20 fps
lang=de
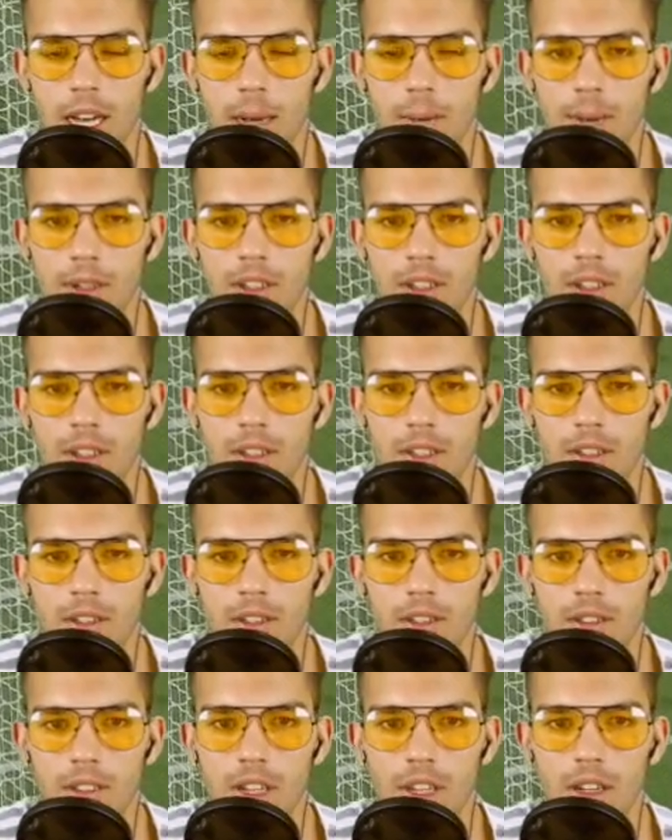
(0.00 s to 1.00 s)
Aber
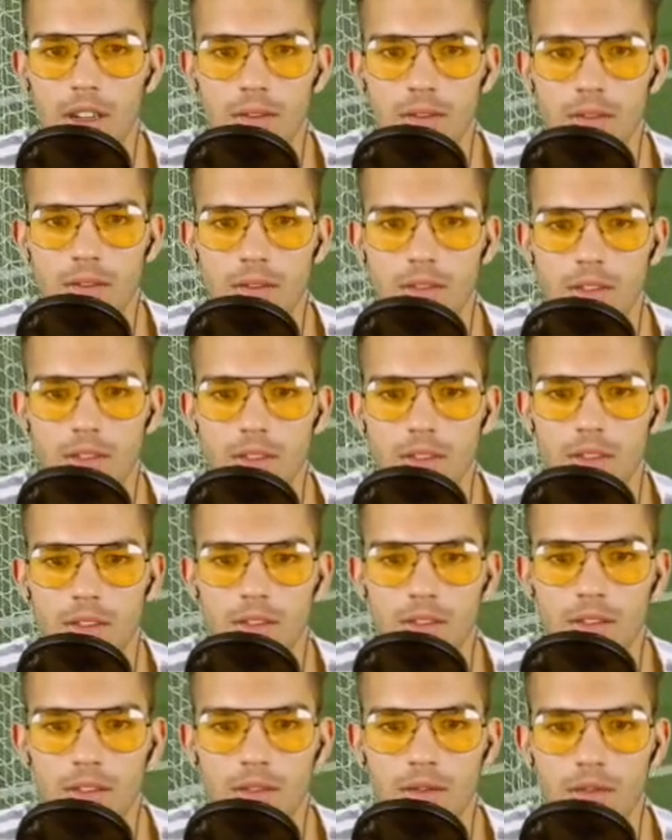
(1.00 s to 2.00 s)
ja,
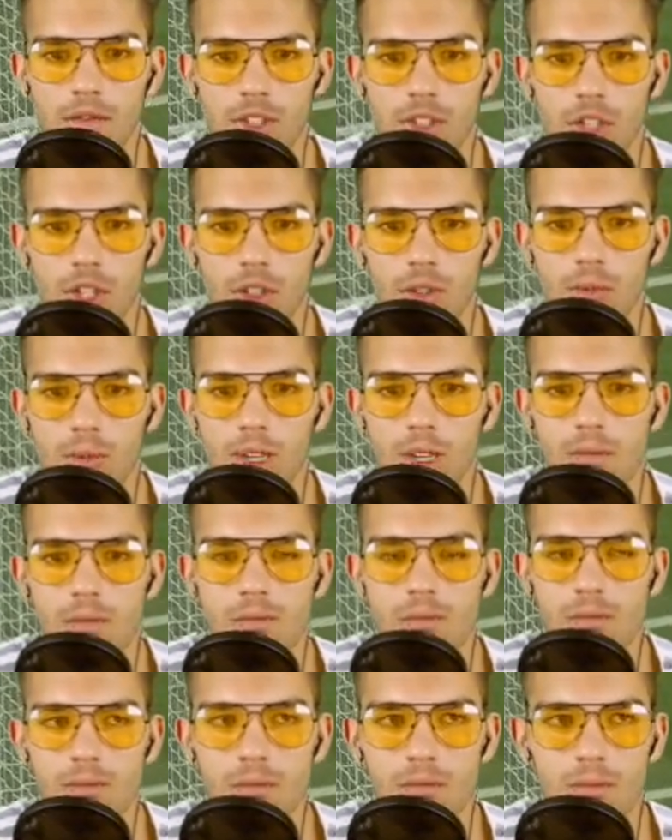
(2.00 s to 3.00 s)
wir schauen mal,
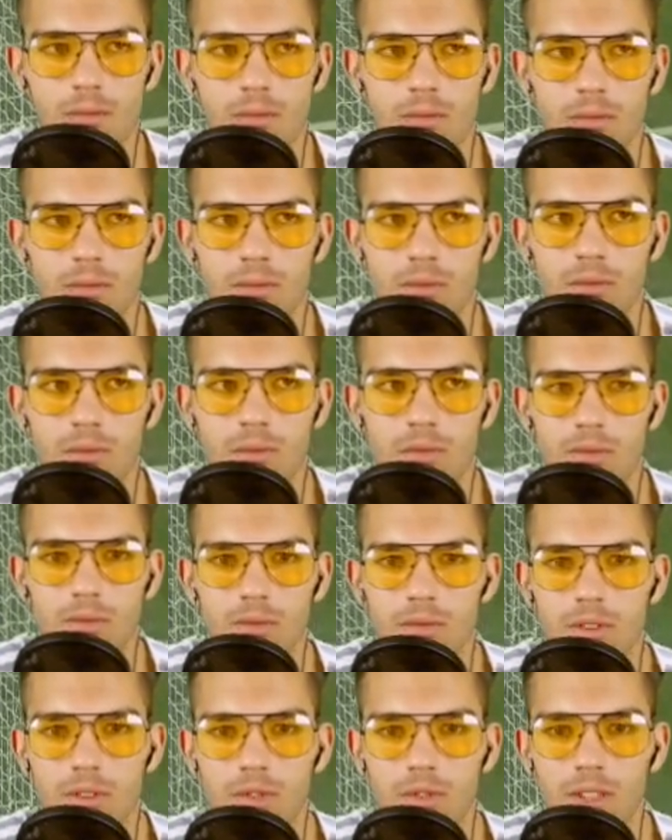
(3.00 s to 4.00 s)

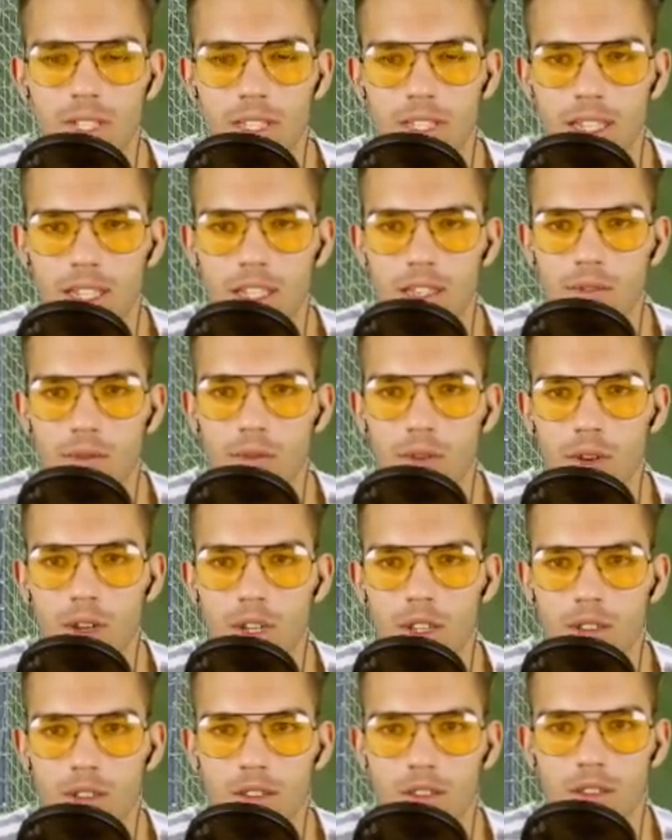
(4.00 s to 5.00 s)
was er da
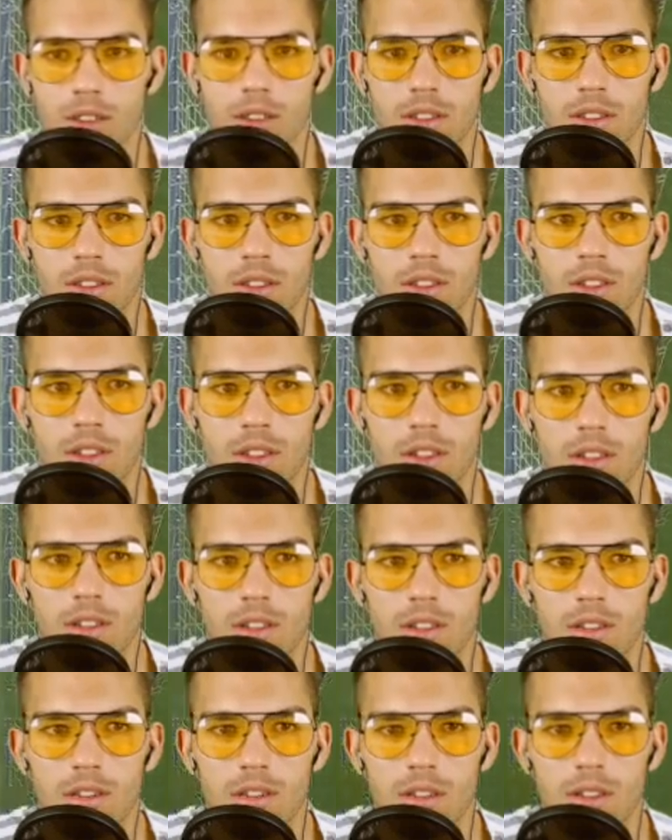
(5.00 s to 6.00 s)
vorhat
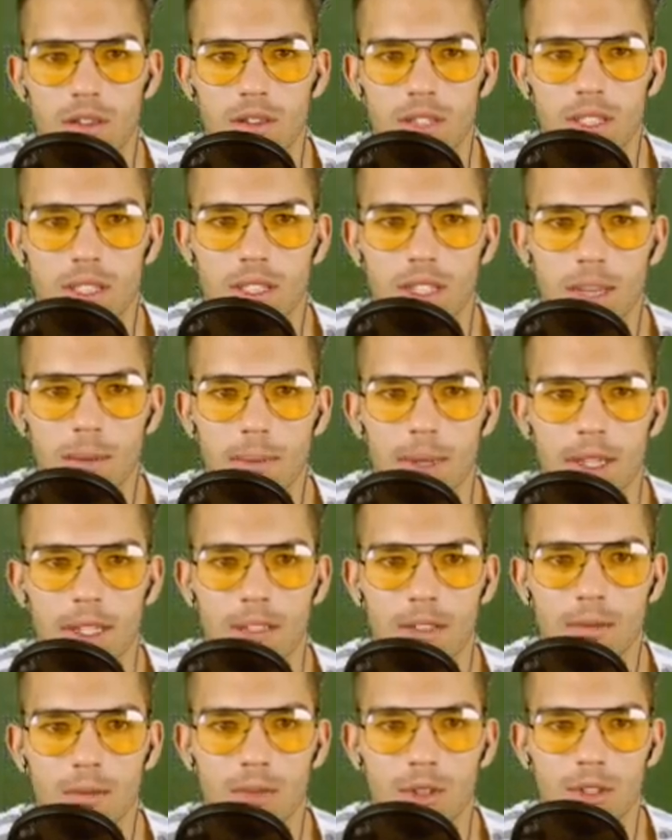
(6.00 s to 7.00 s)
oder was er da
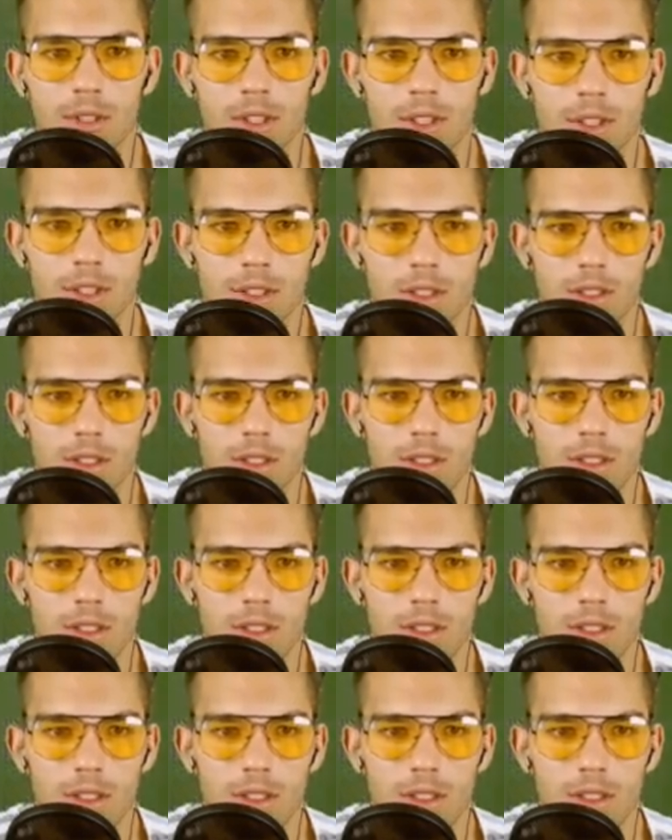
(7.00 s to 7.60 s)
abändern möchte.